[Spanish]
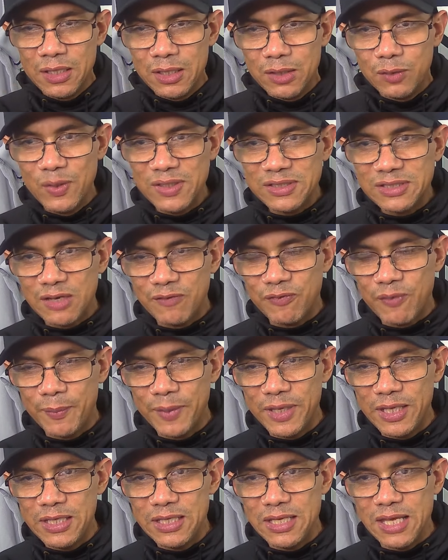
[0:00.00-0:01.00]
nuestra
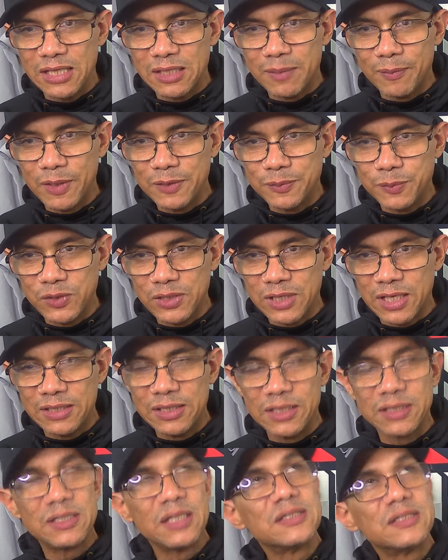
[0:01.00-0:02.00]
familia de béisbol
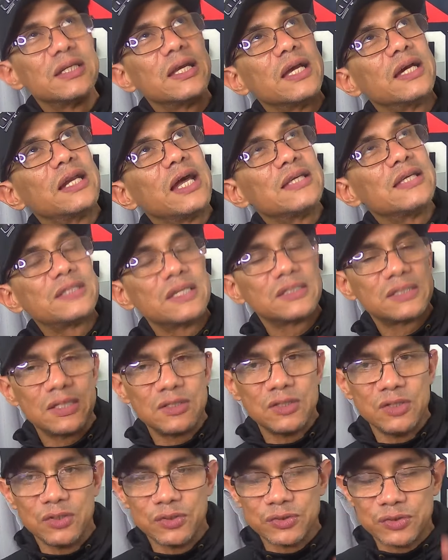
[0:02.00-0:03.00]
caliente. Así que gracias a
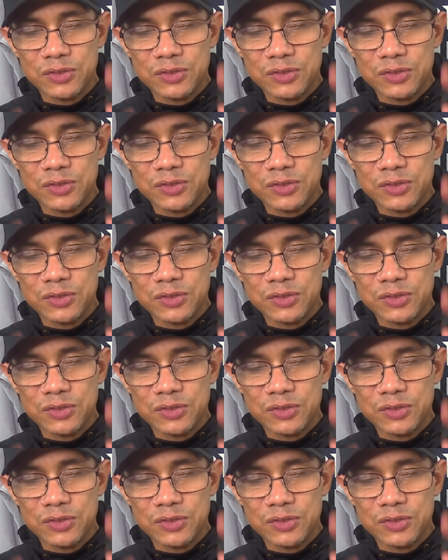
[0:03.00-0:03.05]
Dios